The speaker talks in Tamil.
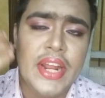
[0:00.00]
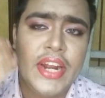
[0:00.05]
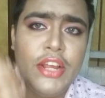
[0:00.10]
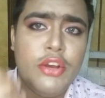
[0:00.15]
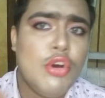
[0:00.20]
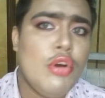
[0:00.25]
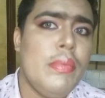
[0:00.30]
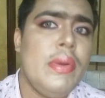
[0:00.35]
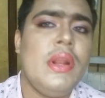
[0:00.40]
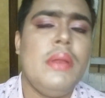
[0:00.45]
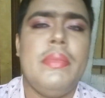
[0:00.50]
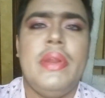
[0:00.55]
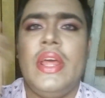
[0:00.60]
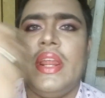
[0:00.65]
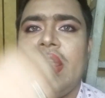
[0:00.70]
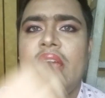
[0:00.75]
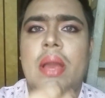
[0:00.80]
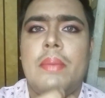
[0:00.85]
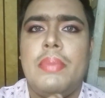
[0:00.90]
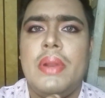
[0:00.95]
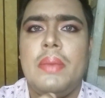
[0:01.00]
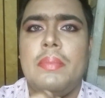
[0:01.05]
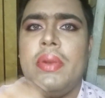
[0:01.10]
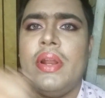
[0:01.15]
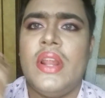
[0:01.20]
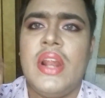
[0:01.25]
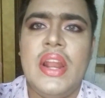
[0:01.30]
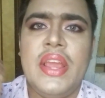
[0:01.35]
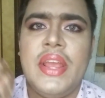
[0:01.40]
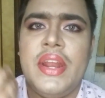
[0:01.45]
எடுக்கவுமே நம்ம நிறைய அப்ளை
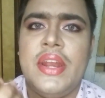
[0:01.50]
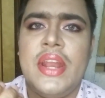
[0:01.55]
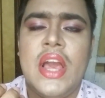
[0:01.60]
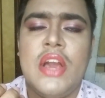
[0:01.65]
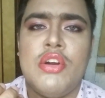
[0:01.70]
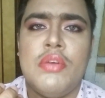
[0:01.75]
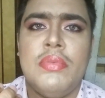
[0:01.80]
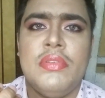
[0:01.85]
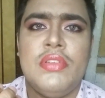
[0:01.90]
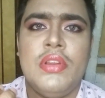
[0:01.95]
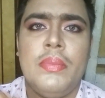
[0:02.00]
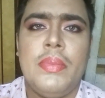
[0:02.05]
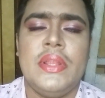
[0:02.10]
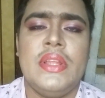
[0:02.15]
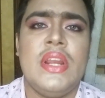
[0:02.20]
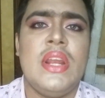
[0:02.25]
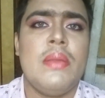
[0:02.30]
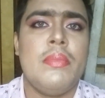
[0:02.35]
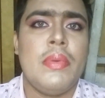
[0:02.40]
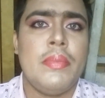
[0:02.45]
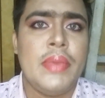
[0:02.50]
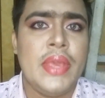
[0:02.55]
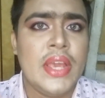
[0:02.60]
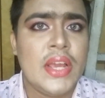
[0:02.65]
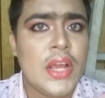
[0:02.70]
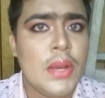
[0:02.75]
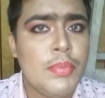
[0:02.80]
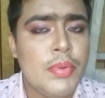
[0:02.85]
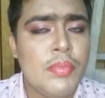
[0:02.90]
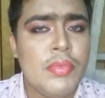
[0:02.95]
பண்ணனால என்ன ஆகும் அப்படின்னு சொல்லி பார்த்தீங்கன்னா நம்ம
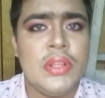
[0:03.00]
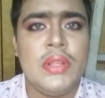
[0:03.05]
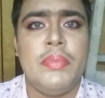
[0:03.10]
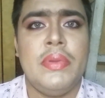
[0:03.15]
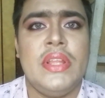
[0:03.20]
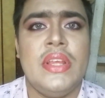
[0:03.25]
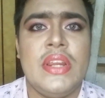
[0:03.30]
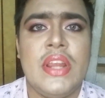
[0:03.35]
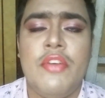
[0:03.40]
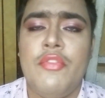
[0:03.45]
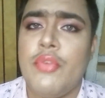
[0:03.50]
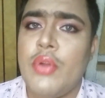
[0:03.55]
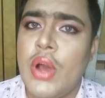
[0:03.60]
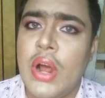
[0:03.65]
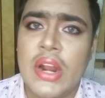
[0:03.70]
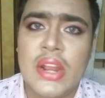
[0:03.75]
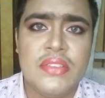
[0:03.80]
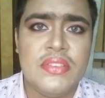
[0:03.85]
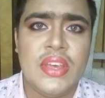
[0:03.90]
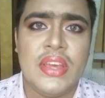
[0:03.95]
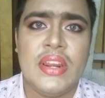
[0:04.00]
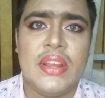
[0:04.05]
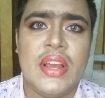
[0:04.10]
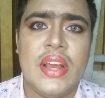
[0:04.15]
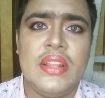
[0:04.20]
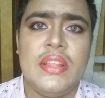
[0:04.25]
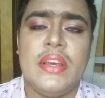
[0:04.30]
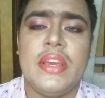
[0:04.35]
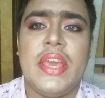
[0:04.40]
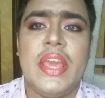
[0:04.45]
மேக்கப்பும் வந்து பார்த்திங்கன்னா ஃப்ளாலஸாக
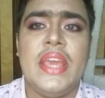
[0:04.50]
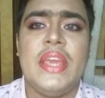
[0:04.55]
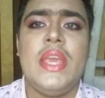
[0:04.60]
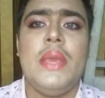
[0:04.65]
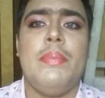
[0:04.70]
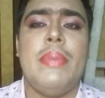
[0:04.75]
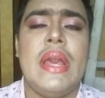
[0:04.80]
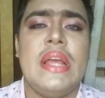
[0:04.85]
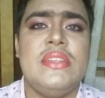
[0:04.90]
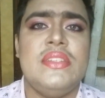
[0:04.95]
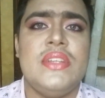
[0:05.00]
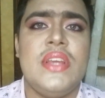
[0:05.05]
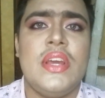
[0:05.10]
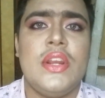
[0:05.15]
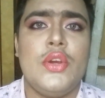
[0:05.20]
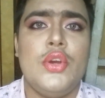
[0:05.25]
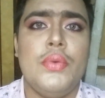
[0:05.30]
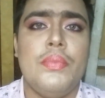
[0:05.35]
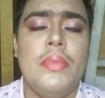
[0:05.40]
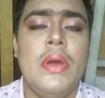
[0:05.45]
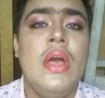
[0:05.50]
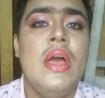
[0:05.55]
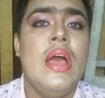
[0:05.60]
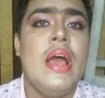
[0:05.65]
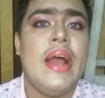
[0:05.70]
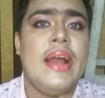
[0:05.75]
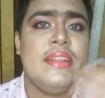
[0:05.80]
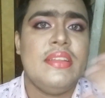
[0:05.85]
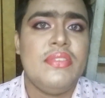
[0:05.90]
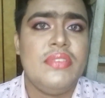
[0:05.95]
இருக்காது கேக்கி பேச்சியாக இருக்கும்
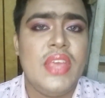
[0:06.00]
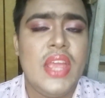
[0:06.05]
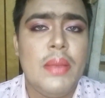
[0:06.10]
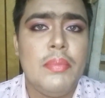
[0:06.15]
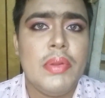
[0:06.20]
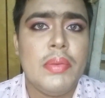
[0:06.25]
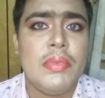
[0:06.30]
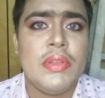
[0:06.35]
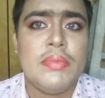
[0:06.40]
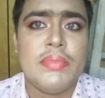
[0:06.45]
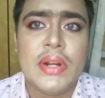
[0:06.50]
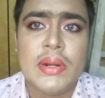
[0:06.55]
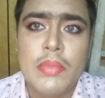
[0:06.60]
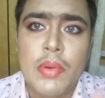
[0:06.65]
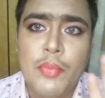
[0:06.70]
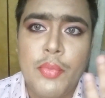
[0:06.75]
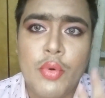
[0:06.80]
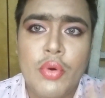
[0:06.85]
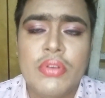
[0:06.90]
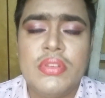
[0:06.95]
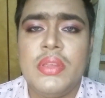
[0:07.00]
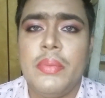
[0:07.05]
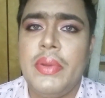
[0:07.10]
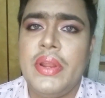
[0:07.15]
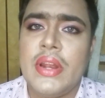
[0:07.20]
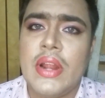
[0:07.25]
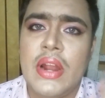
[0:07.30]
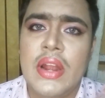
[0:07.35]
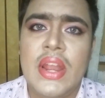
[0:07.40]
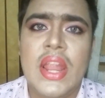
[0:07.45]
அட் த சேம் டைம் வந்து நம்ம போர்ஸை
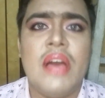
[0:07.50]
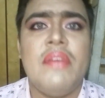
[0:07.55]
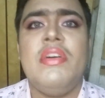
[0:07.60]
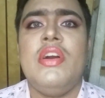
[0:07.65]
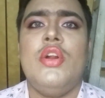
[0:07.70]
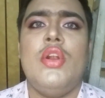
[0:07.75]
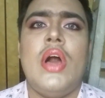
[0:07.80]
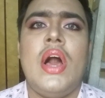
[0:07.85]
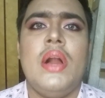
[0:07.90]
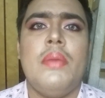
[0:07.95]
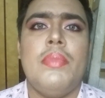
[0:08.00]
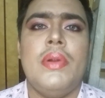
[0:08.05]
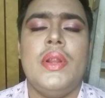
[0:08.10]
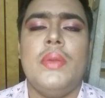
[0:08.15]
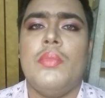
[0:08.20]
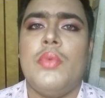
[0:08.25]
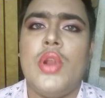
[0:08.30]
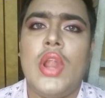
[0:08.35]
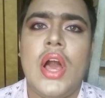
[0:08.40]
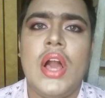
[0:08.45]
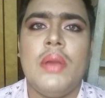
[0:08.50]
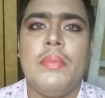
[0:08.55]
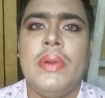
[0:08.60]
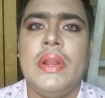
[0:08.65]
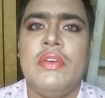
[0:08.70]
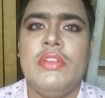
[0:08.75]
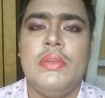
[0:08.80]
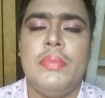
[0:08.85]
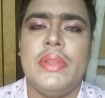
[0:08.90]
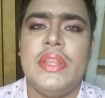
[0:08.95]
போய் நல்லாவே கிளாக் பண்ணும் கிளாக்
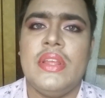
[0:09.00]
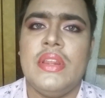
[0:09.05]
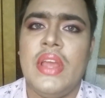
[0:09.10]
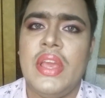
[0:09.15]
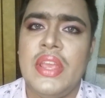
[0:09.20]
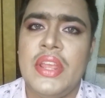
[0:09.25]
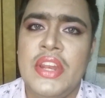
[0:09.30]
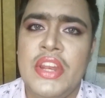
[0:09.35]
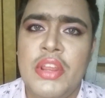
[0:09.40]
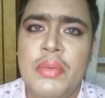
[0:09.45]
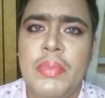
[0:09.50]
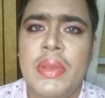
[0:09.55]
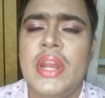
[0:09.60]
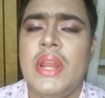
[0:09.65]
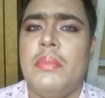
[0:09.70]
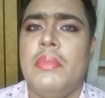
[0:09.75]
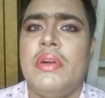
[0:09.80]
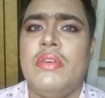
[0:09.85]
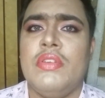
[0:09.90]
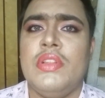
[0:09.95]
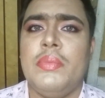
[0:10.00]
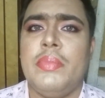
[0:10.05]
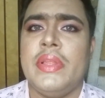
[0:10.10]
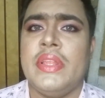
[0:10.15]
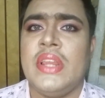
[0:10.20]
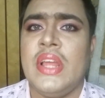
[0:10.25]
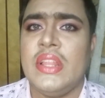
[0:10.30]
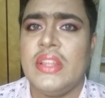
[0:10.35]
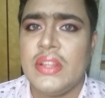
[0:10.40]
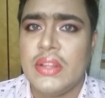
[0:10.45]
பண்ணி வந்து பார்த்திங்கன்னா இன்னுமே நமக்கு வந்து
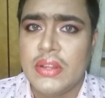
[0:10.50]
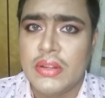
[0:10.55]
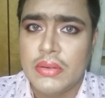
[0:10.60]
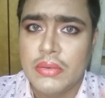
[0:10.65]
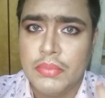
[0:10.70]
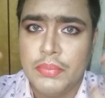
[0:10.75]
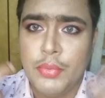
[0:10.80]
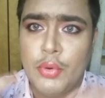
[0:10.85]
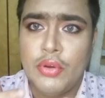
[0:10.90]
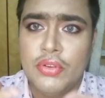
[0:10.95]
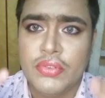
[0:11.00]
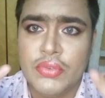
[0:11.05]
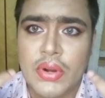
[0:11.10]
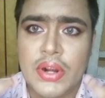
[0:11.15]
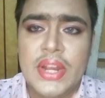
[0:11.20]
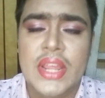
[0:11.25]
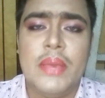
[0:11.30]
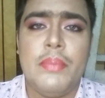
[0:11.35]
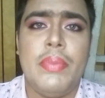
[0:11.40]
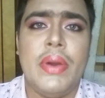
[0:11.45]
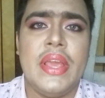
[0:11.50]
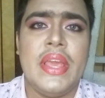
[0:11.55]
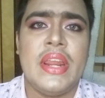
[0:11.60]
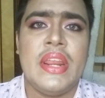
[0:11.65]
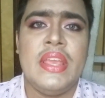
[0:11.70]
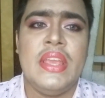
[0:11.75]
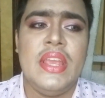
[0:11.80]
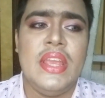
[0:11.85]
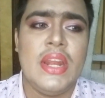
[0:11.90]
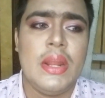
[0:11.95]
பார்த்திங்கன்னா அது போர்ஸ்குள்ளே டீப்பாக
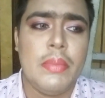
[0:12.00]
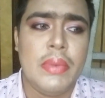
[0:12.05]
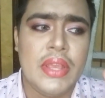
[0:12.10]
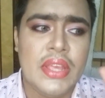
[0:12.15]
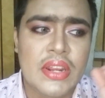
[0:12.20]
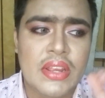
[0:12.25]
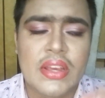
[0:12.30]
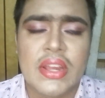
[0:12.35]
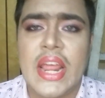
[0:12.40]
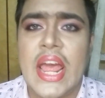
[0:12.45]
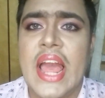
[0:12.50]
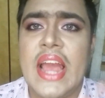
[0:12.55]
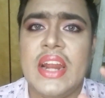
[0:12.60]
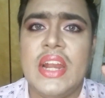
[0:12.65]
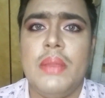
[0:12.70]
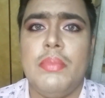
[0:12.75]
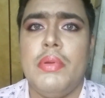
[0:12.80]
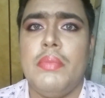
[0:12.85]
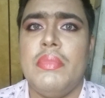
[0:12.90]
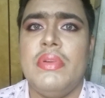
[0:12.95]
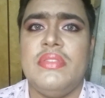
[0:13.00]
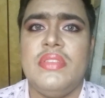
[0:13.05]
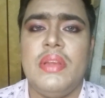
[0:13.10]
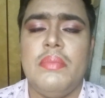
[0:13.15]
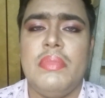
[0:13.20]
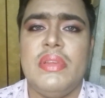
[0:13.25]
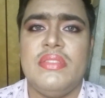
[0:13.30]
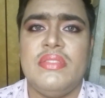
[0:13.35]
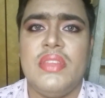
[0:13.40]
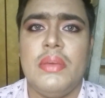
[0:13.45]
இறங்கி நம்ம இருக்கிற ஆக்னி
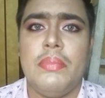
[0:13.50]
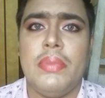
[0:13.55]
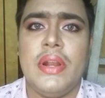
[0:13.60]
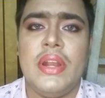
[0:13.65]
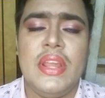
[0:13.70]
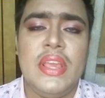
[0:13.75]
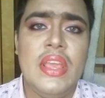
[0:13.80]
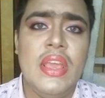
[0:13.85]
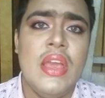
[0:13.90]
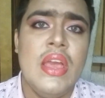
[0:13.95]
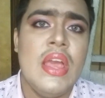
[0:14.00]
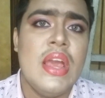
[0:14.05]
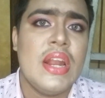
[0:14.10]
பிம்பிள்ஸையும் டிஸ்டர்ப் பண்ணி